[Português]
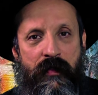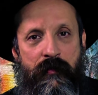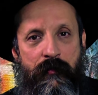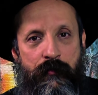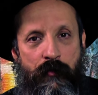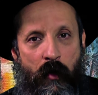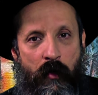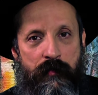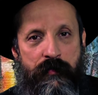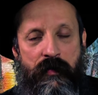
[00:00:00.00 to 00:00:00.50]

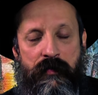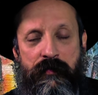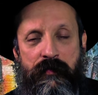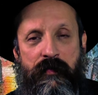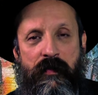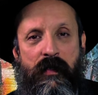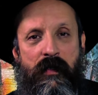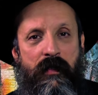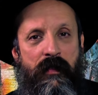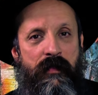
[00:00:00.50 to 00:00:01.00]

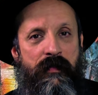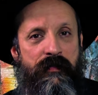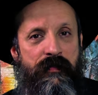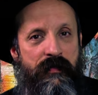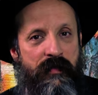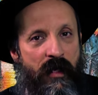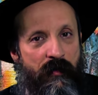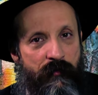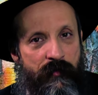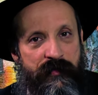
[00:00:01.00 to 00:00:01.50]
religiosas
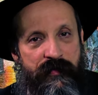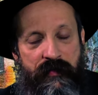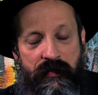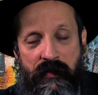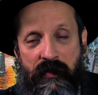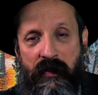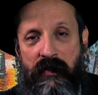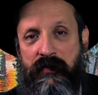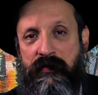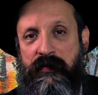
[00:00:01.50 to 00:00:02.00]
ensinava as
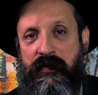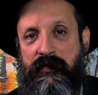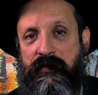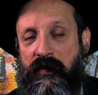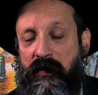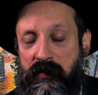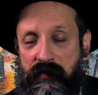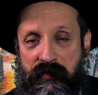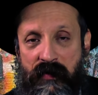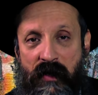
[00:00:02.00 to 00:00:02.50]
crianças,
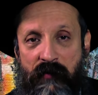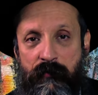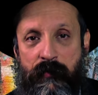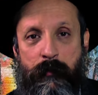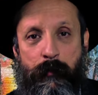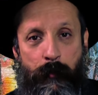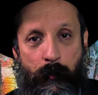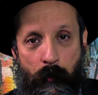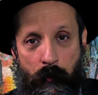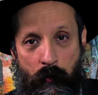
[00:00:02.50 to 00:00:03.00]
rezava
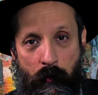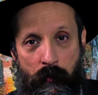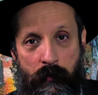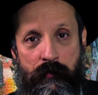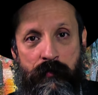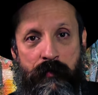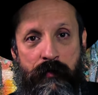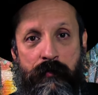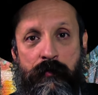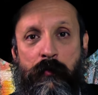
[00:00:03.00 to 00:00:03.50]
em
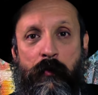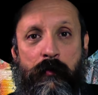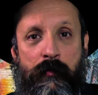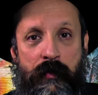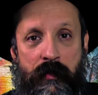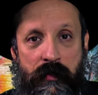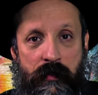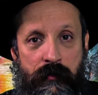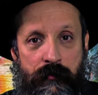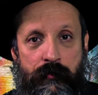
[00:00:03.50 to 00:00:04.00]
porões, em
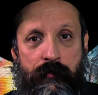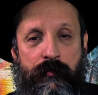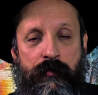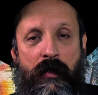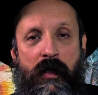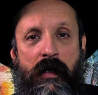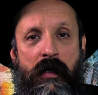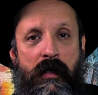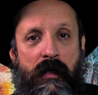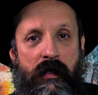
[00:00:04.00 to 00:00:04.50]

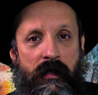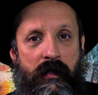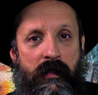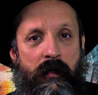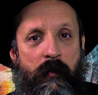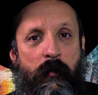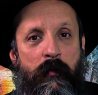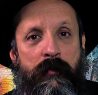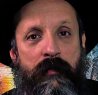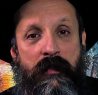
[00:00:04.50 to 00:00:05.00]
esconderijos,
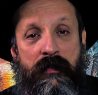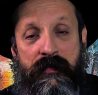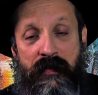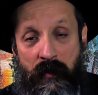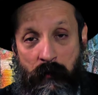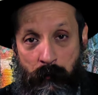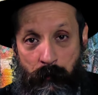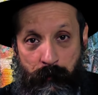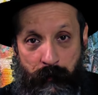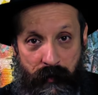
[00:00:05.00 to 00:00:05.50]
e quando eles
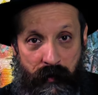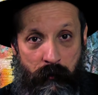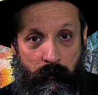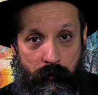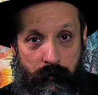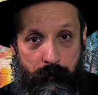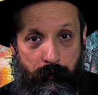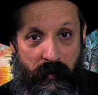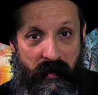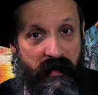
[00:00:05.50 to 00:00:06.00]
eram
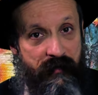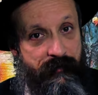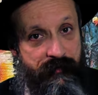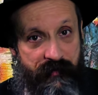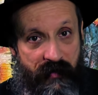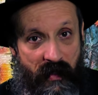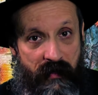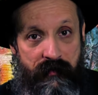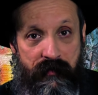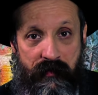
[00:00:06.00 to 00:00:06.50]
pegos pela
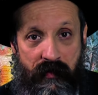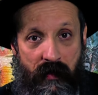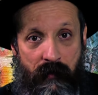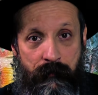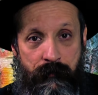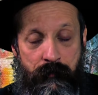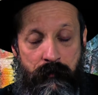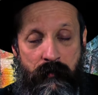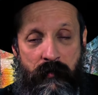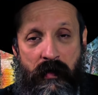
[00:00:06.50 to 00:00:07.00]

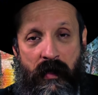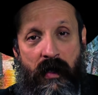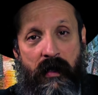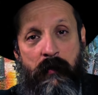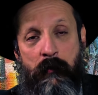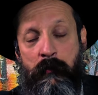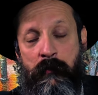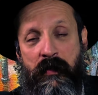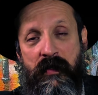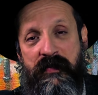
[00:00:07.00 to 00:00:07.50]
Ipsétskia,
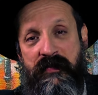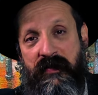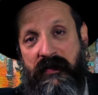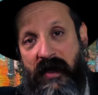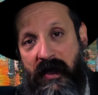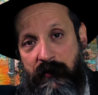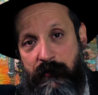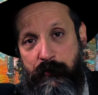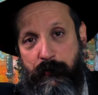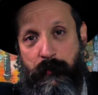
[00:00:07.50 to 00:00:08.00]
eram
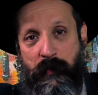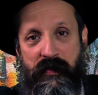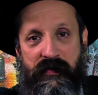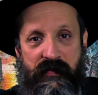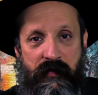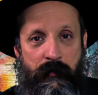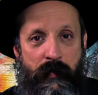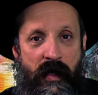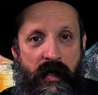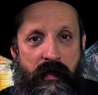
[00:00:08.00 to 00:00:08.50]
exilados para a
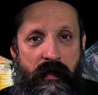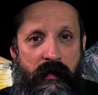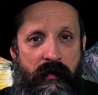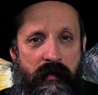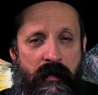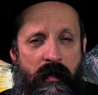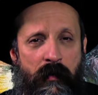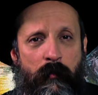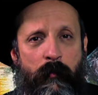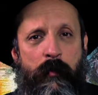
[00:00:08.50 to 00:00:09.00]
Sibéria.
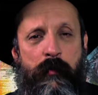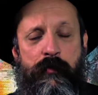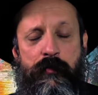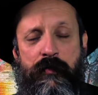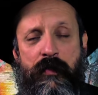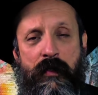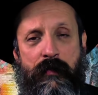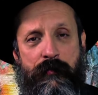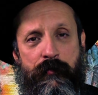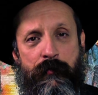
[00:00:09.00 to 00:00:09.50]
Muitos
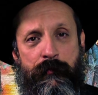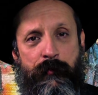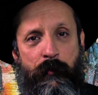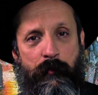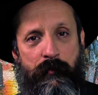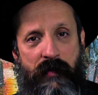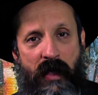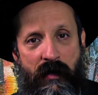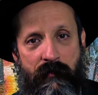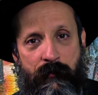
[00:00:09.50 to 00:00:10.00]
deles não
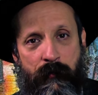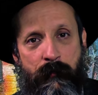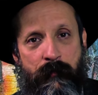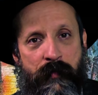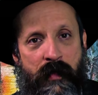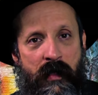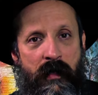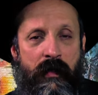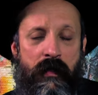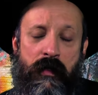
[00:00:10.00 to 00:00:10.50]
voltavam,
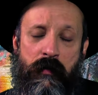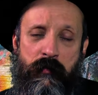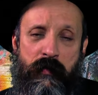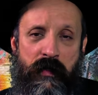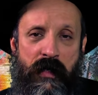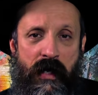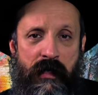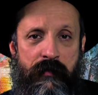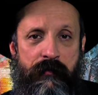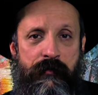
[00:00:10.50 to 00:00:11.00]
e
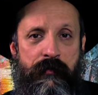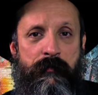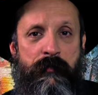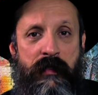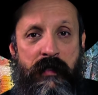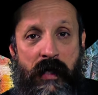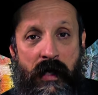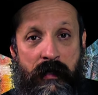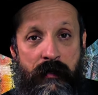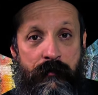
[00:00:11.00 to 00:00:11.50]
milhares e
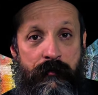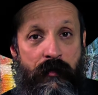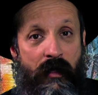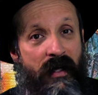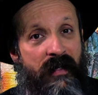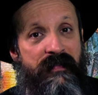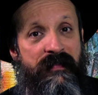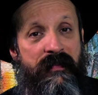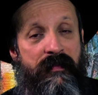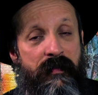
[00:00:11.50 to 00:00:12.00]
milhares de
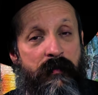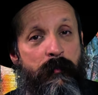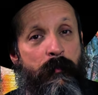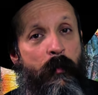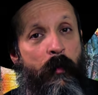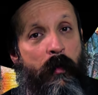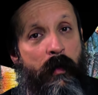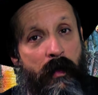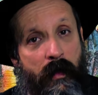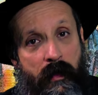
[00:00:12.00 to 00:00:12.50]
Hassidim
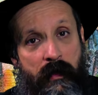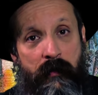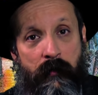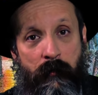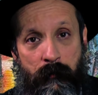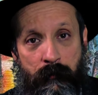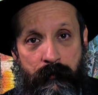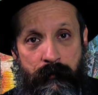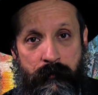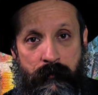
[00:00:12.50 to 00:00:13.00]

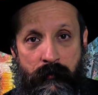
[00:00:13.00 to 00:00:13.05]
morreram